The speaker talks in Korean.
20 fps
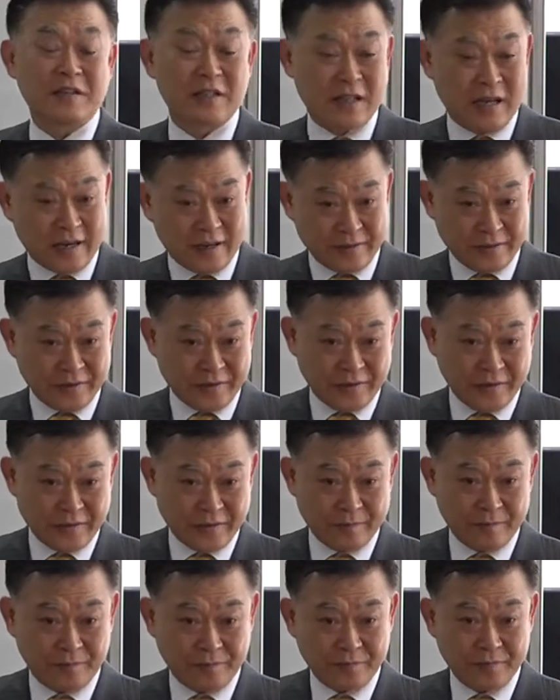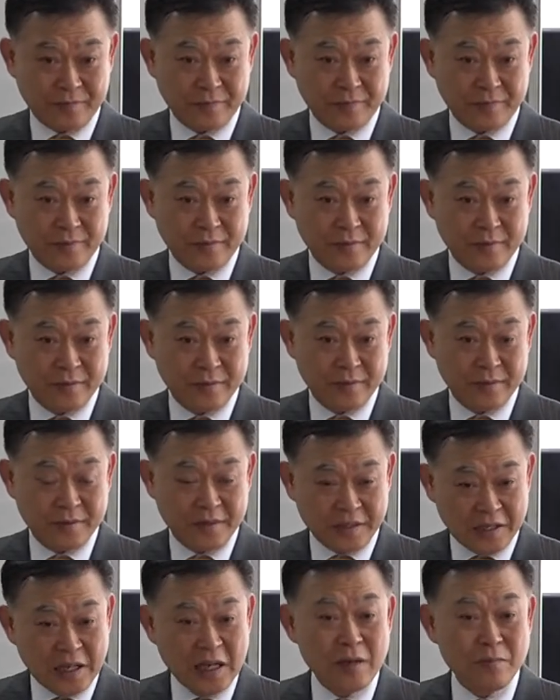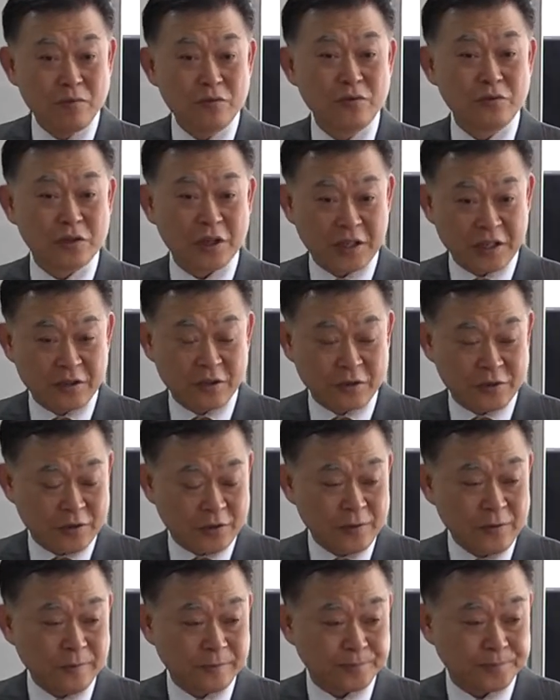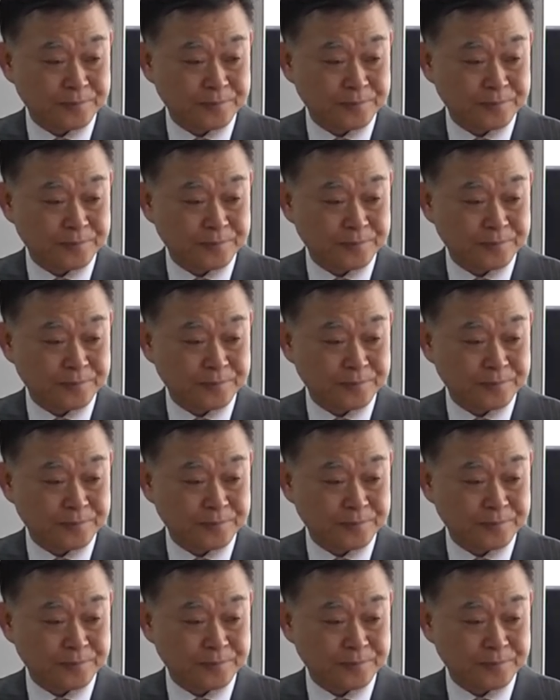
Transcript: 생각하는 거예요. 일부적인 거죠.